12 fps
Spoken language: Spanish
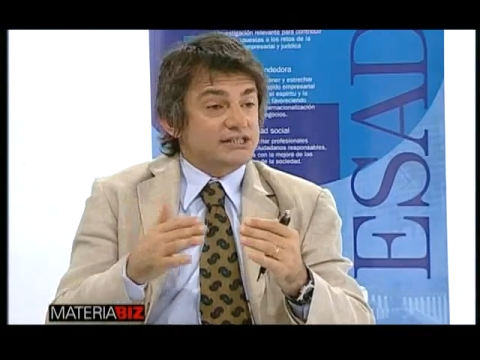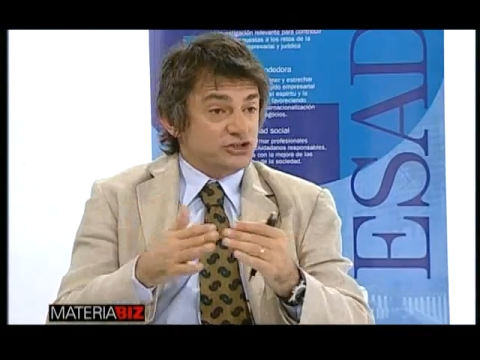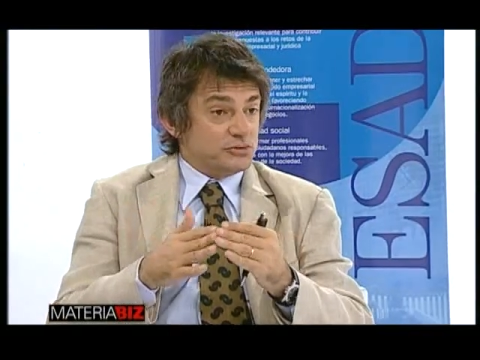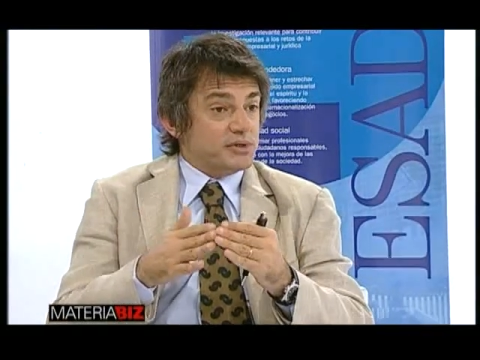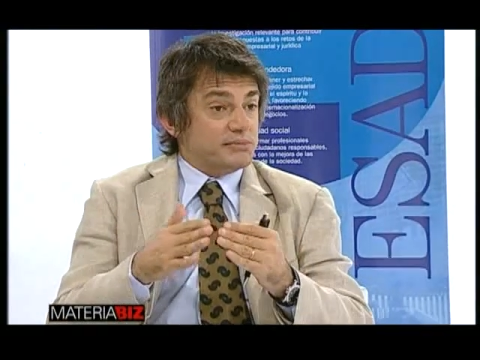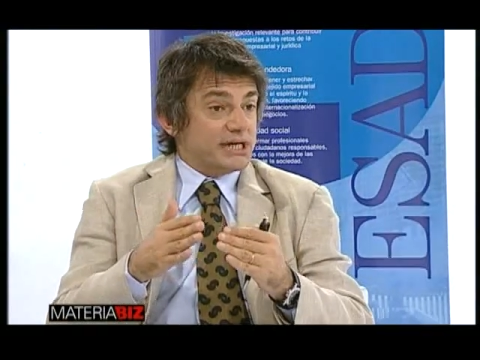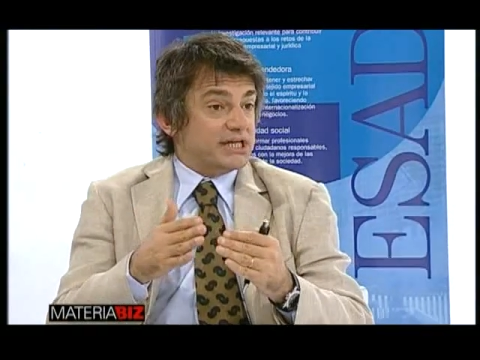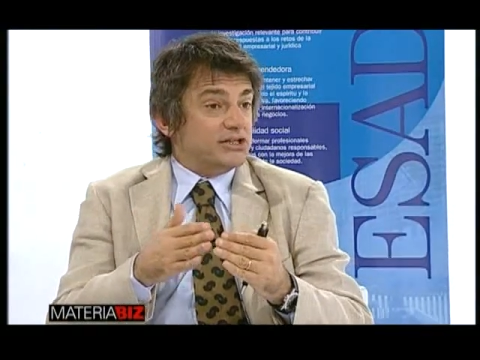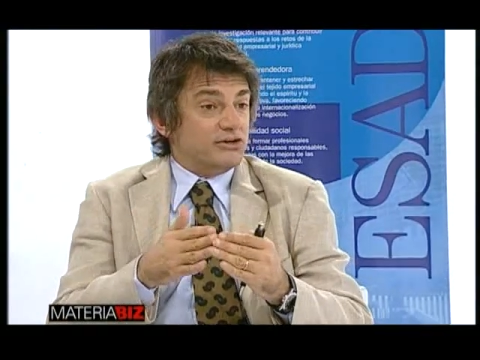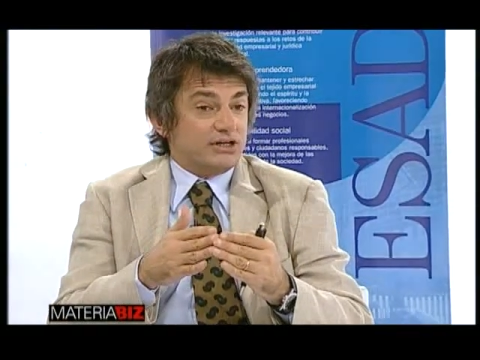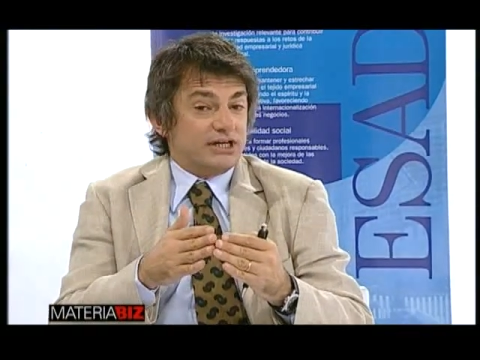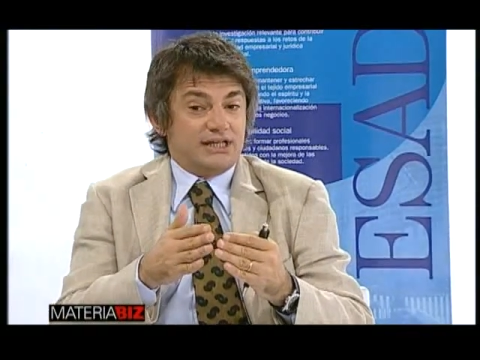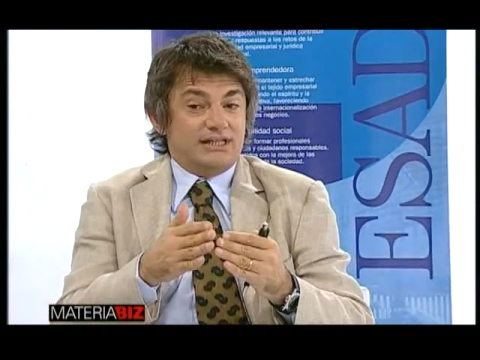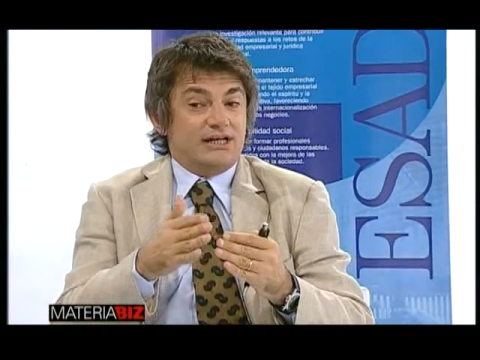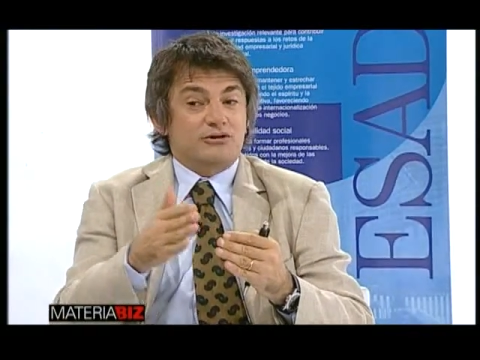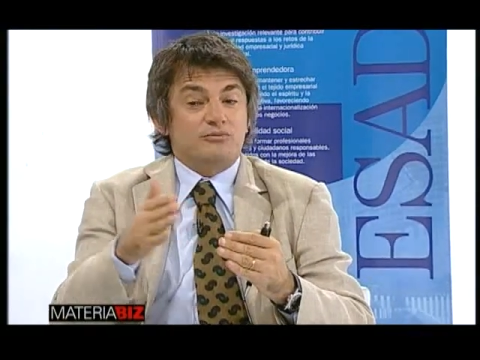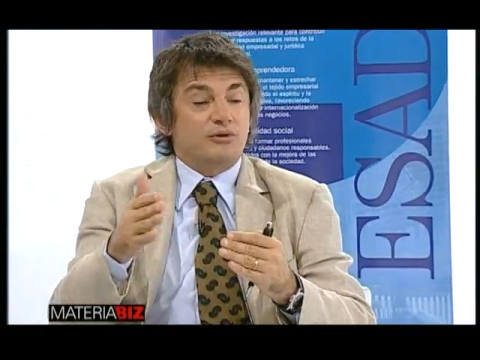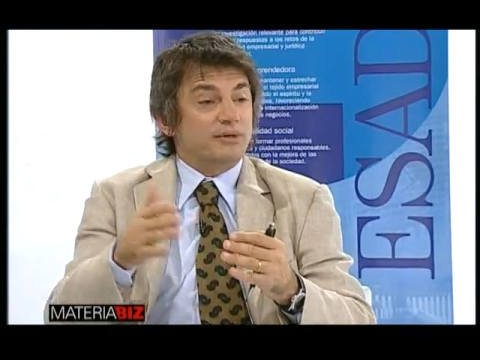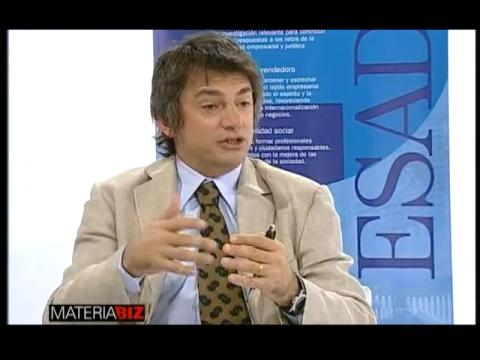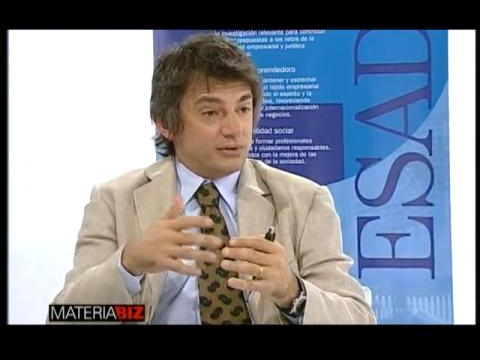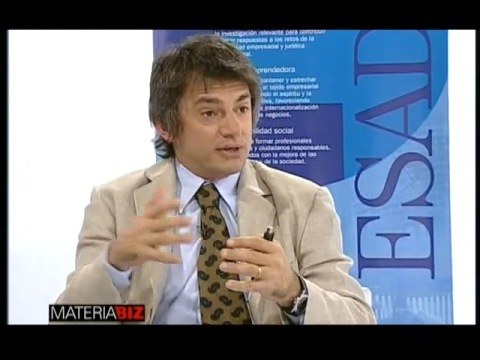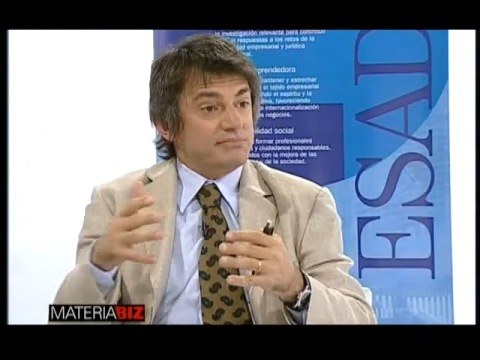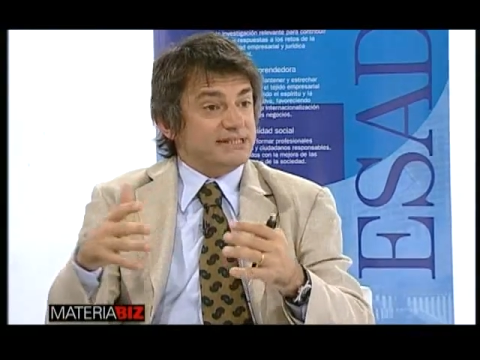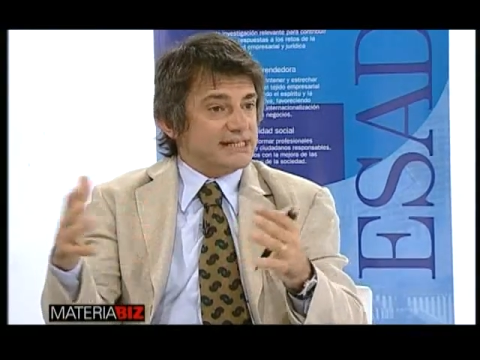yo me imagino que en algún momento va a
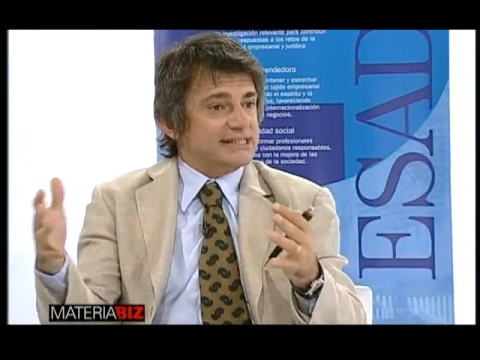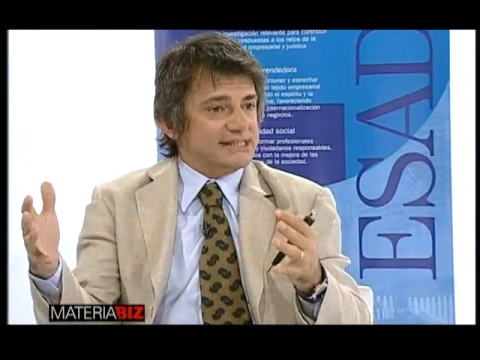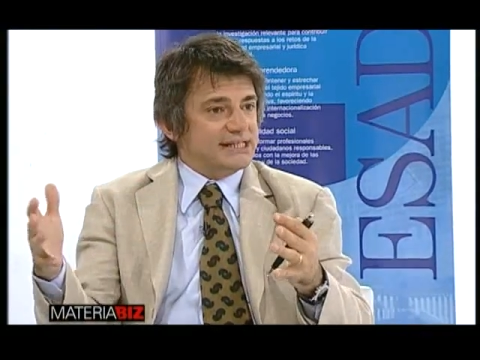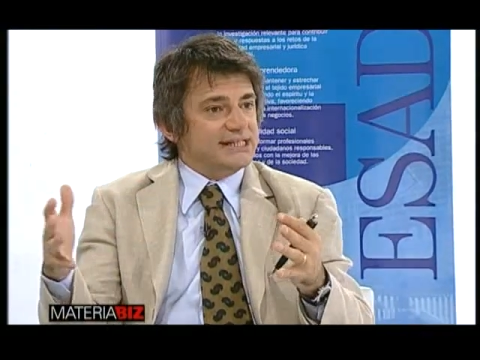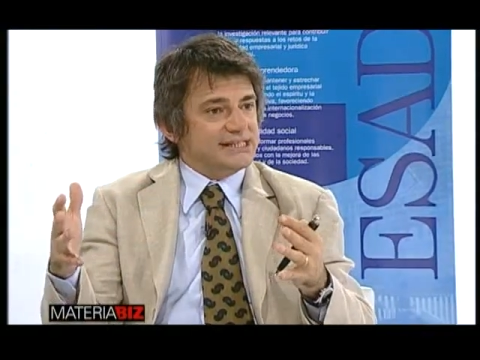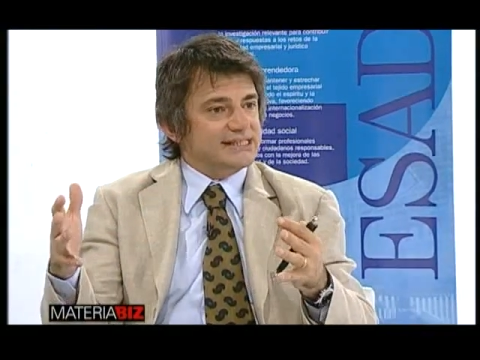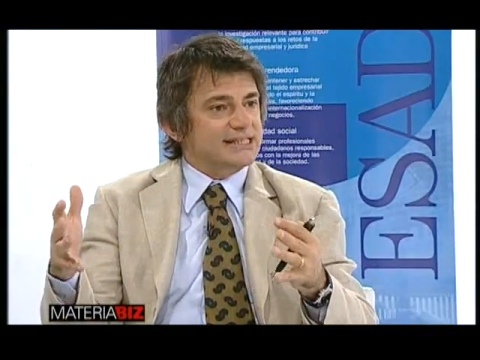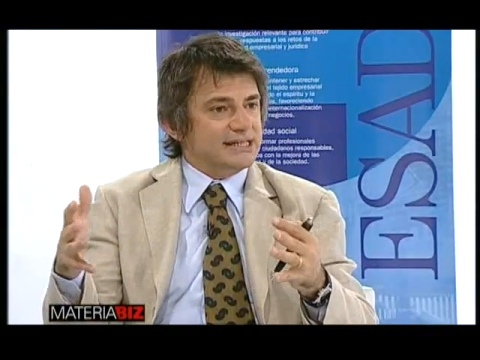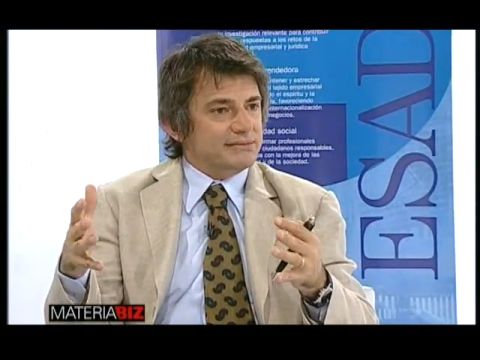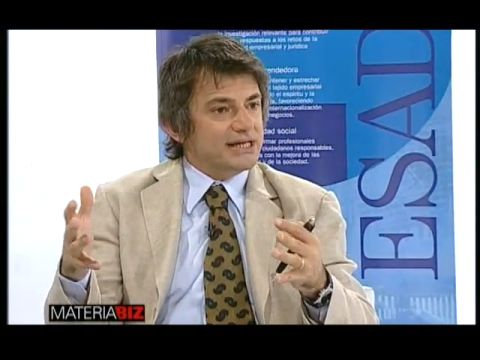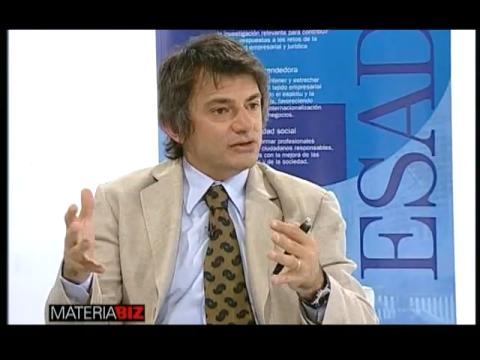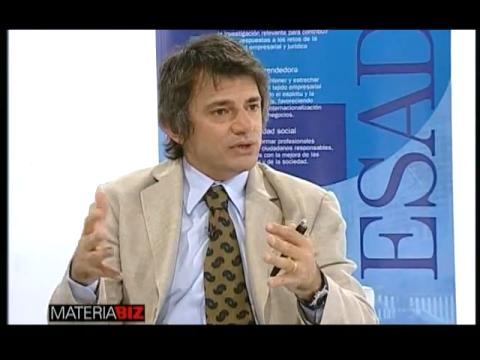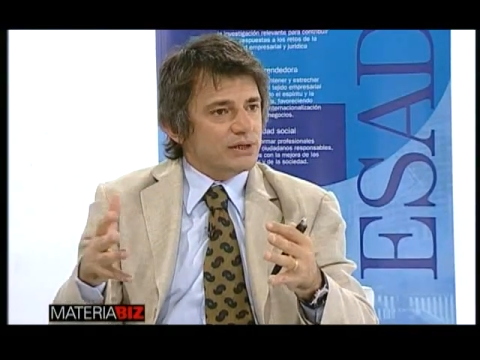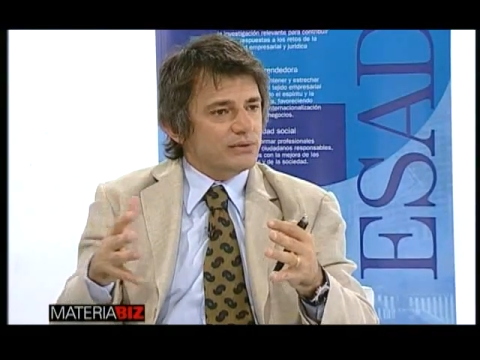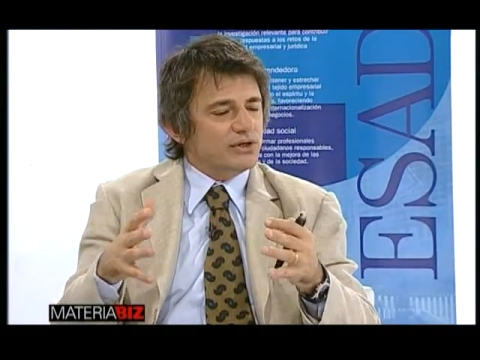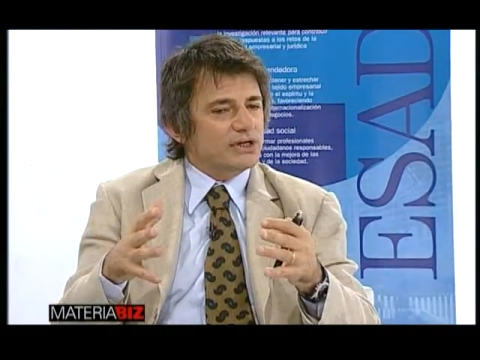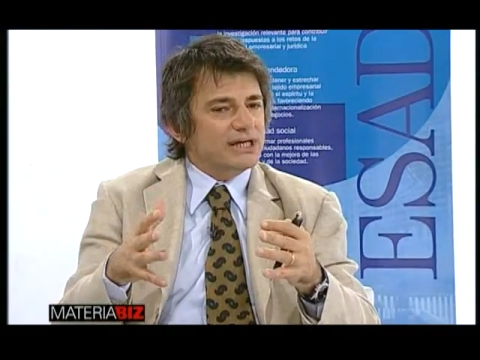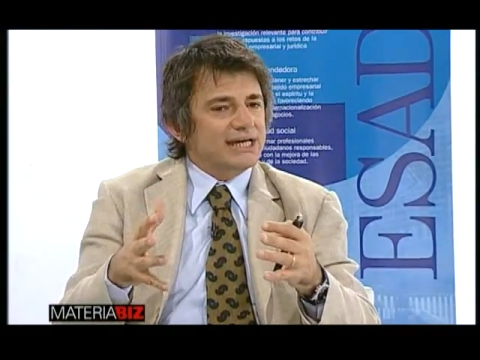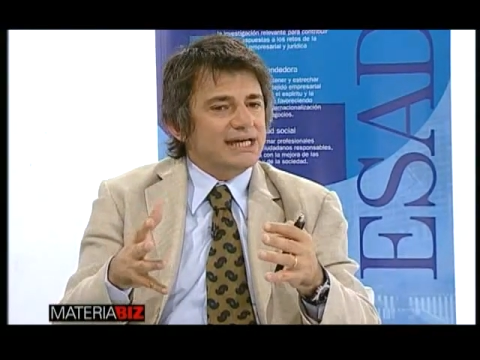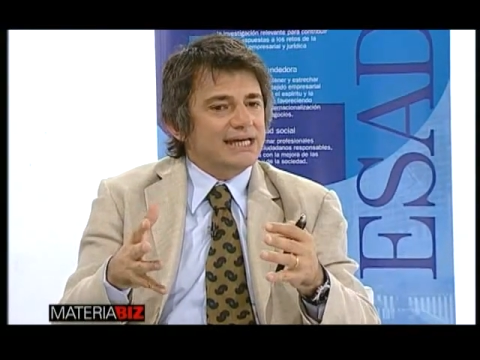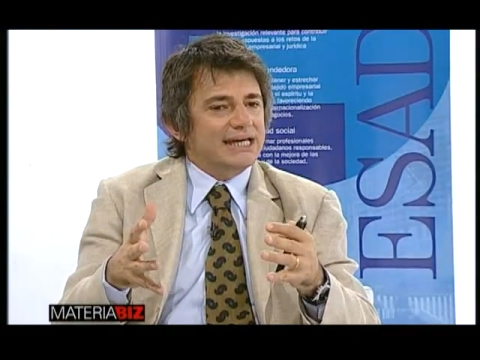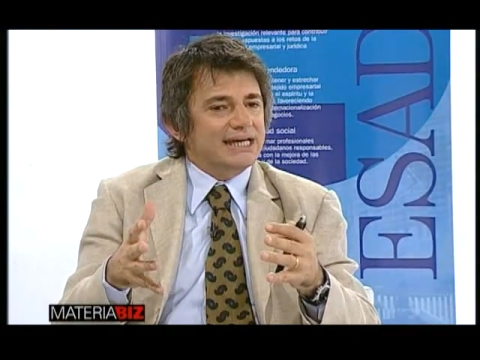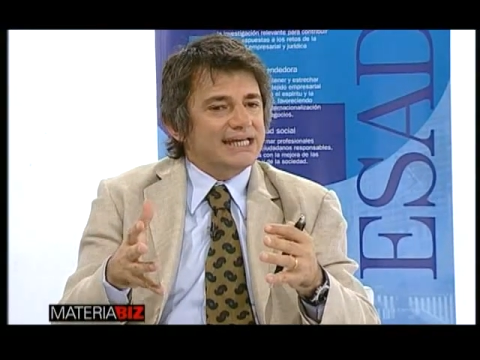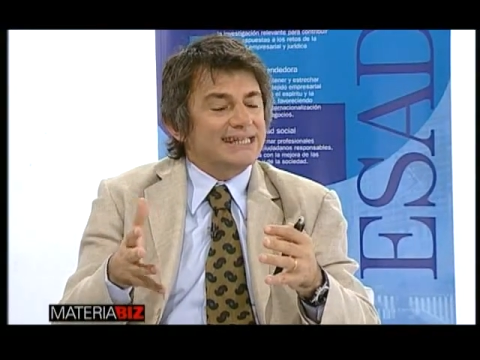empezar a salir ese tema de nuevo, eh,